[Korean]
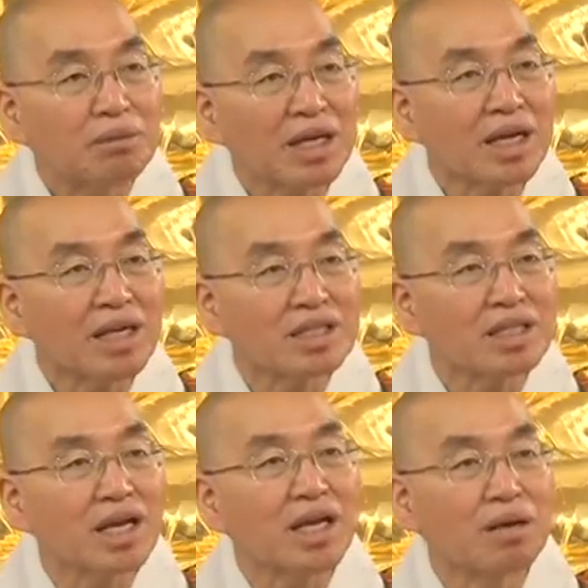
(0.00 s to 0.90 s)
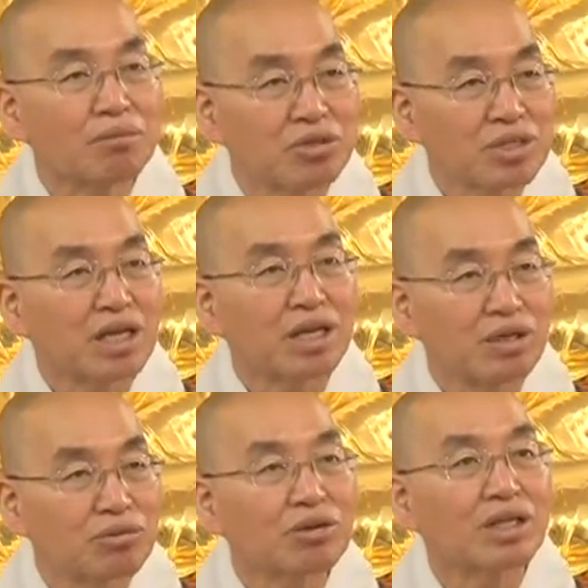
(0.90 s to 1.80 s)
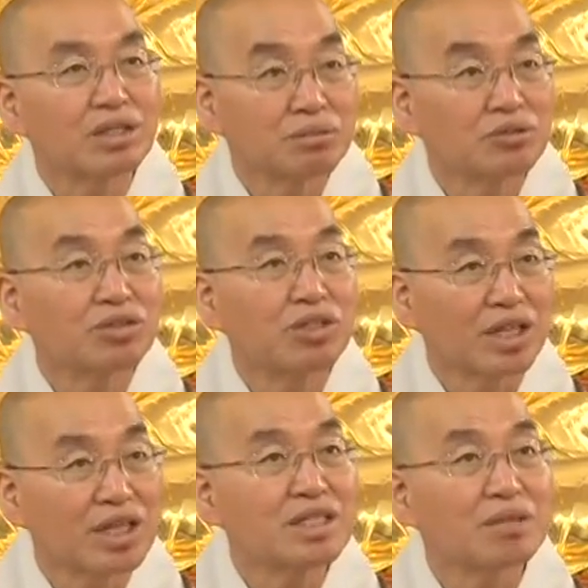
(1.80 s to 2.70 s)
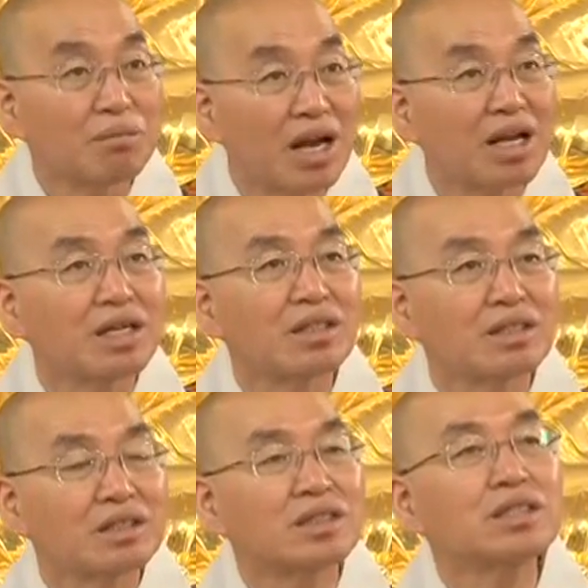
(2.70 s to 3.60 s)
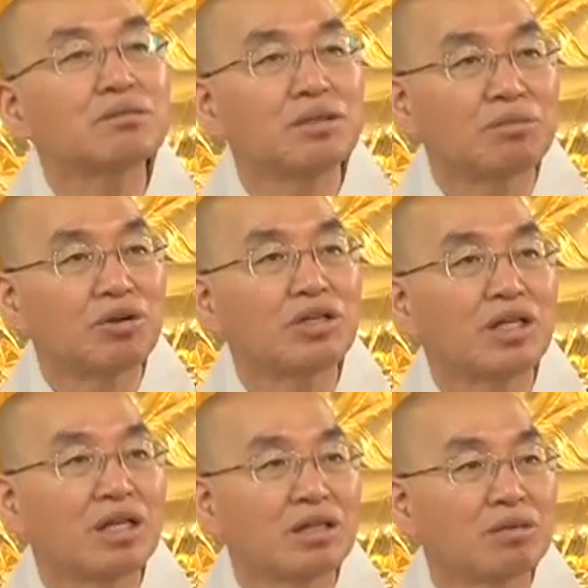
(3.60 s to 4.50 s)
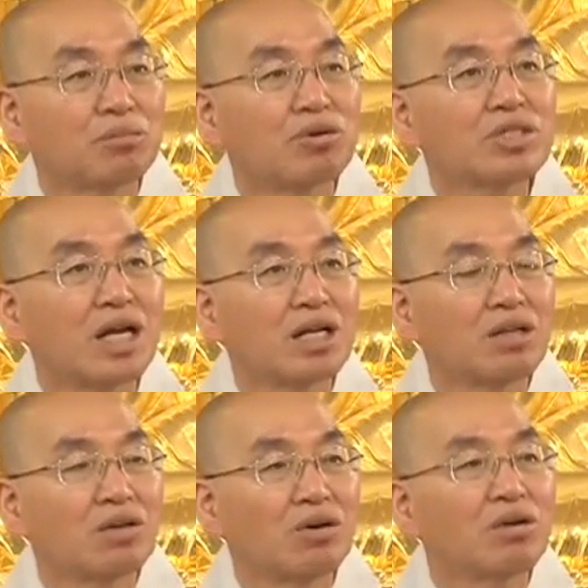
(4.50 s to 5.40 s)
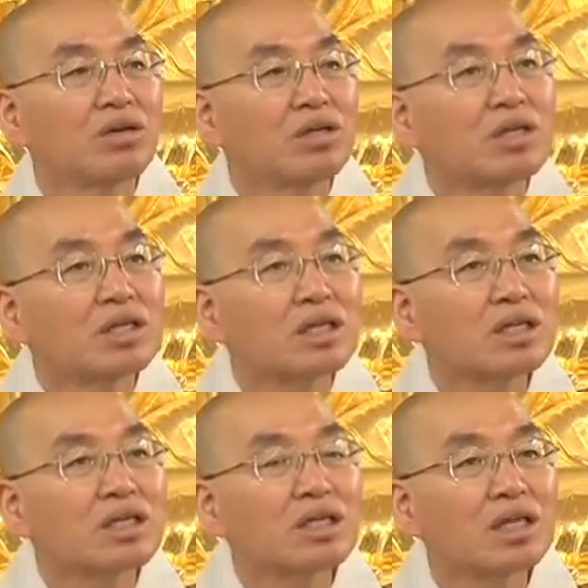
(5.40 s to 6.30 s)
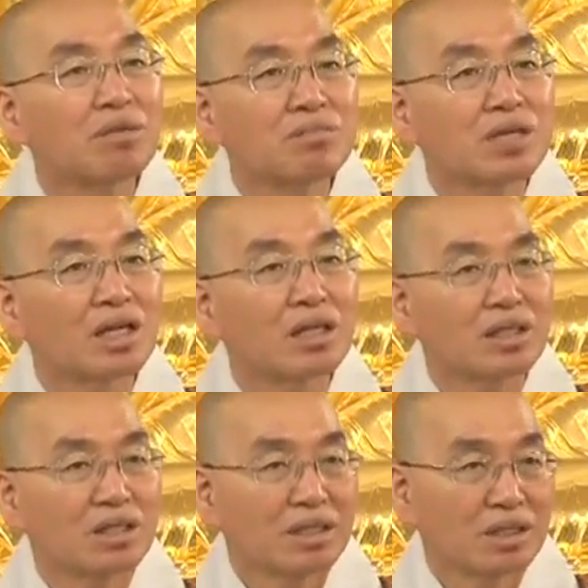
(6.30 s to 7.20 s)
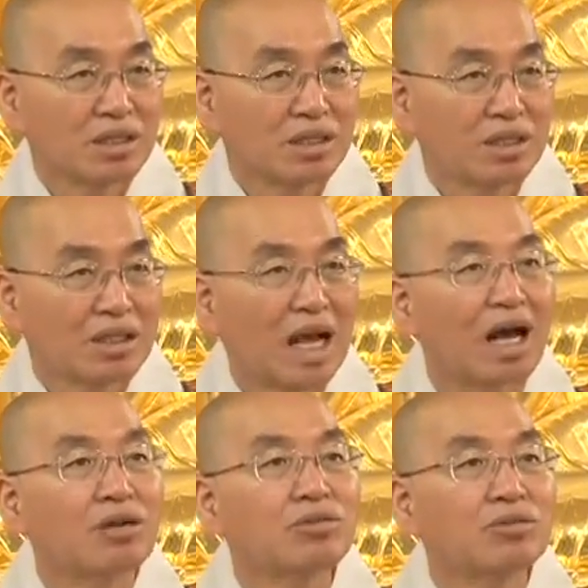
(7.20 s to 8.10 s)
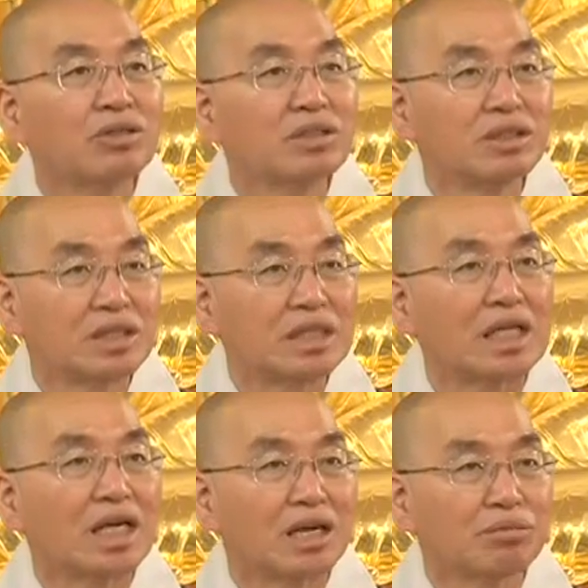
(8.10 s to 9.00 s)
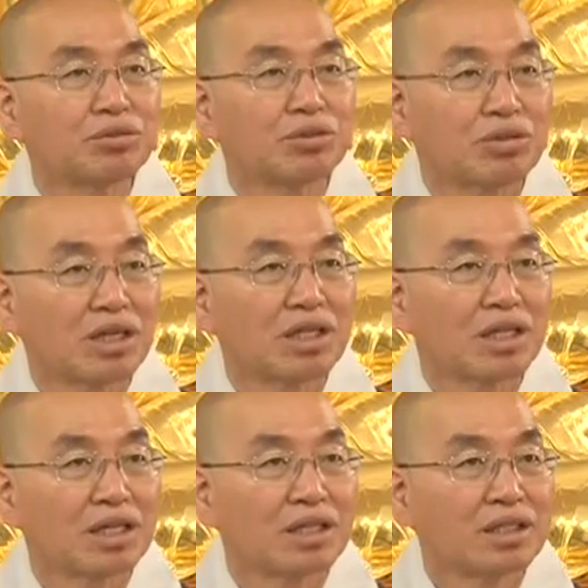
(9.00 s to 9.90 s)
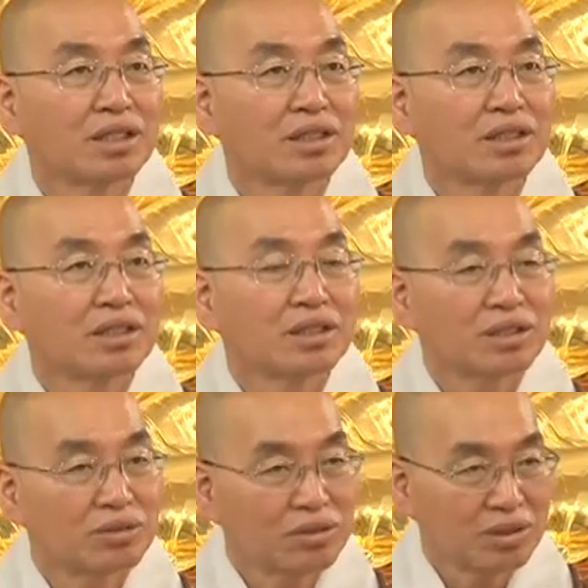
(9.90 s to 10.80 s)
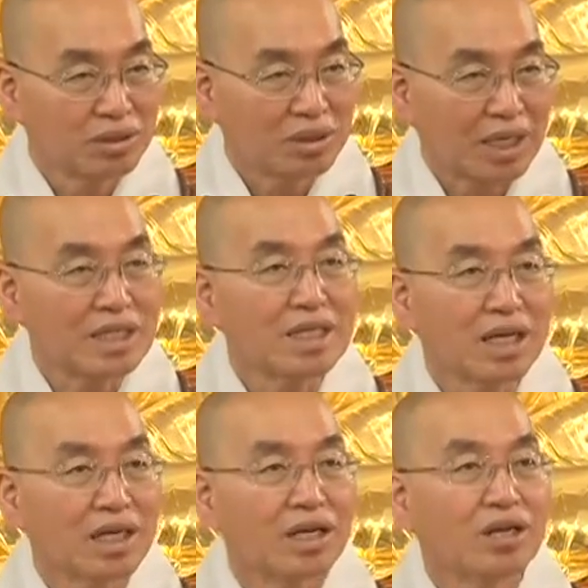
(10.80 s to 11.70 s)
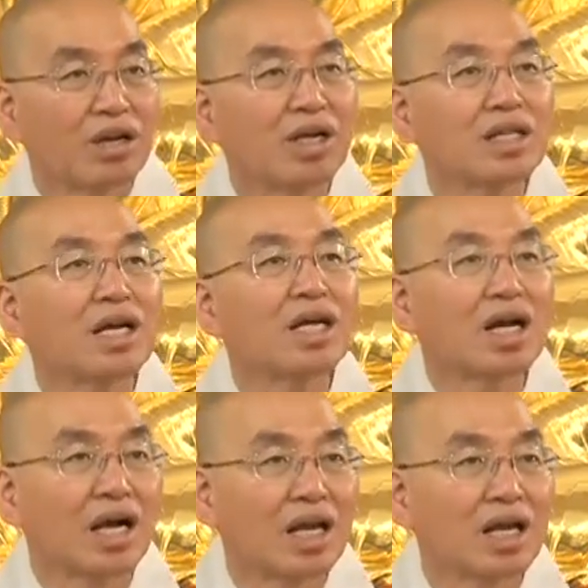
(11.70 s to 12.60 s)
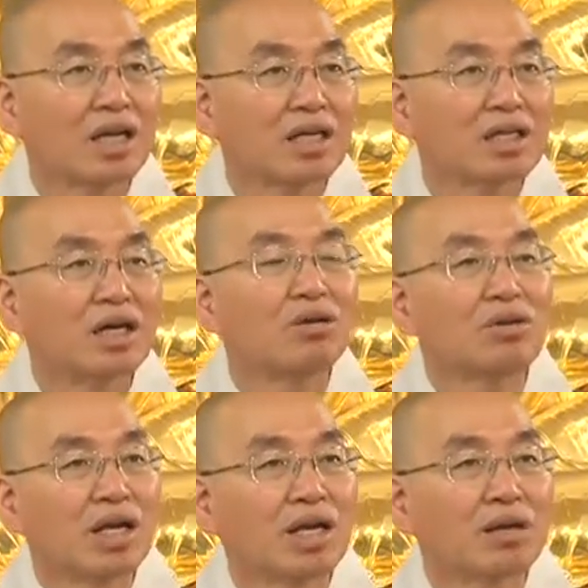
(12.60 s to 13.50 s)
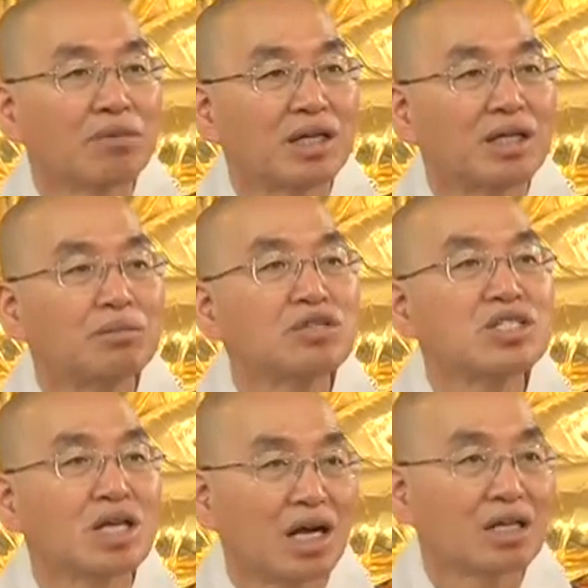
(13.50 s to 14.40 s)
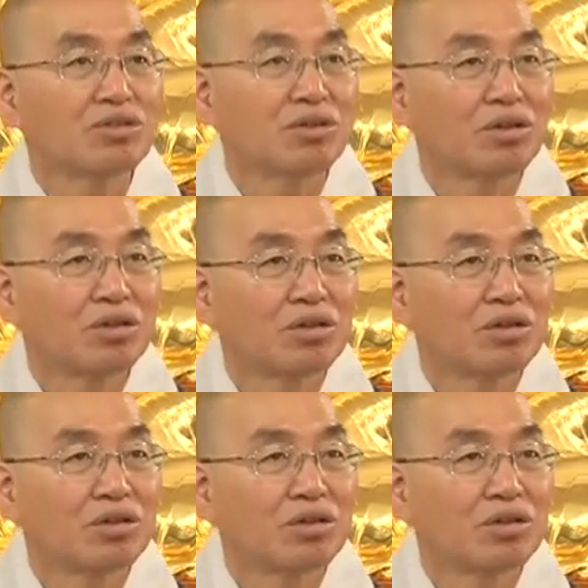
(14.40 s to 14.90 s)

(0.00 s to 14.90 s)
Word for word: 밖에 가서 얘기한 보살이 억울한 점도 있겠지만은 스님이 볼 때는 보살도 그런 남자를 다루는 지혜가 부족하다. 그리고 자기 생각이 굉장히 강해. 억울한 게 막 너무 차가지고.